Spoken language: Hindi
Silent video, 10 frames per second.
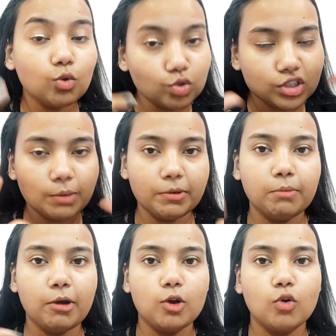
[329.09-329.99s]
उससे अपने
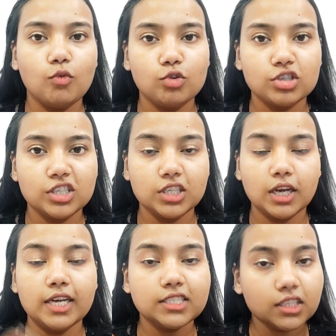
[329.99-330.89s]
बालों को वॉश कीजिए
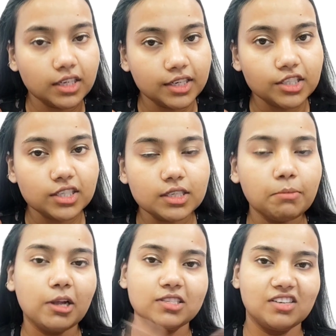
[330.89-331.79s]
गाइज इतने अच्छे से
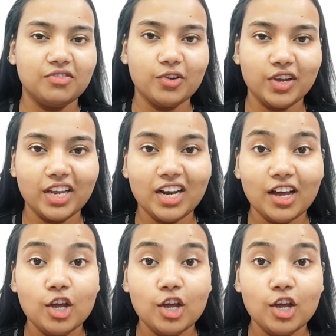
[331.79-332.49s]
बाल सफा होंगे ना